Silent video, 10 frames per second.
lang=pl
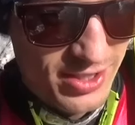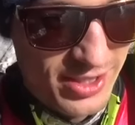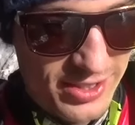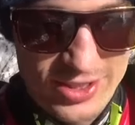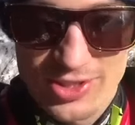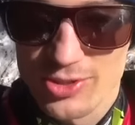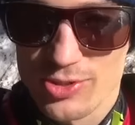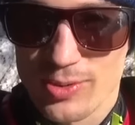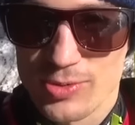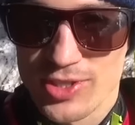no ale też go
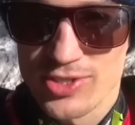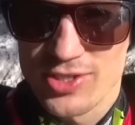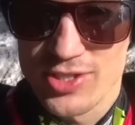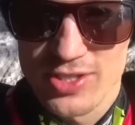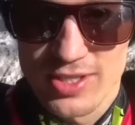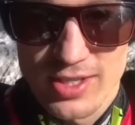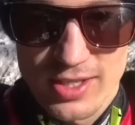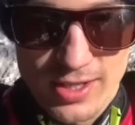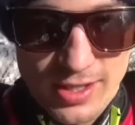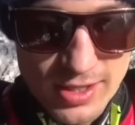trzeba przeżyć i
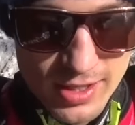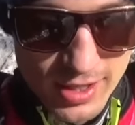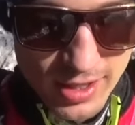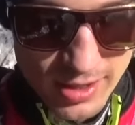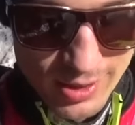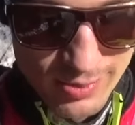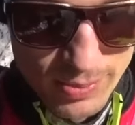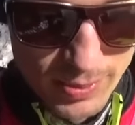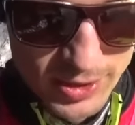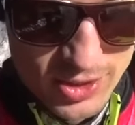e,
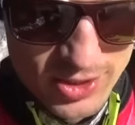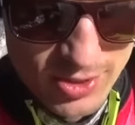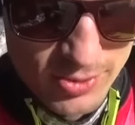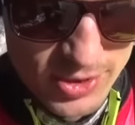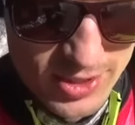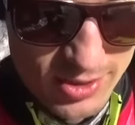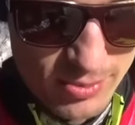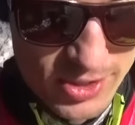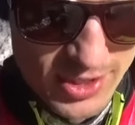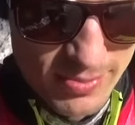popatrzeć, co można
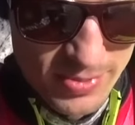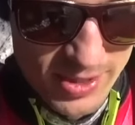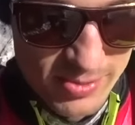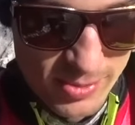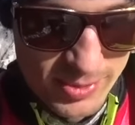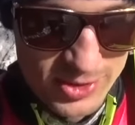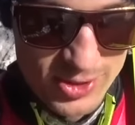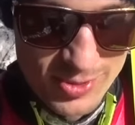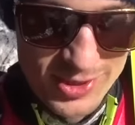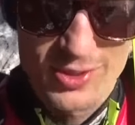zrobić lepiej i
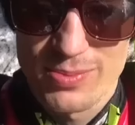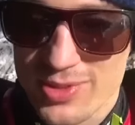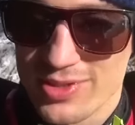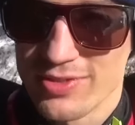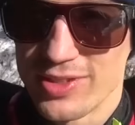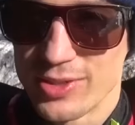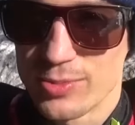popatrzeć bardziej pozytywnie do